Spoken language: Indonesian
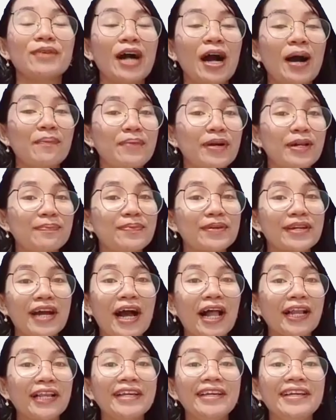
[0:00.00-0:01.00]
menghafal
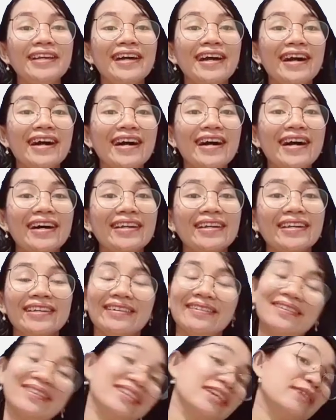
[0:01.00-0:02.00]
perkalian
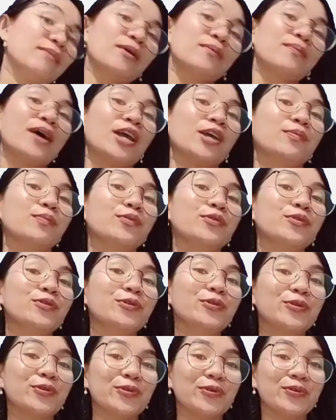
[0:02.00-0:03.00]
oleh Bapak Ibu
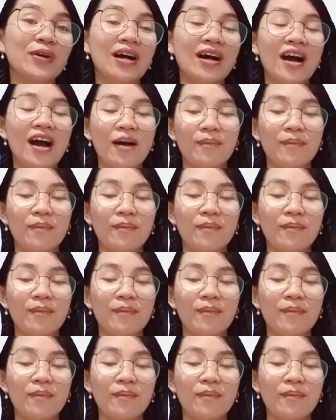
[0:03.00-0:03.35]
guru,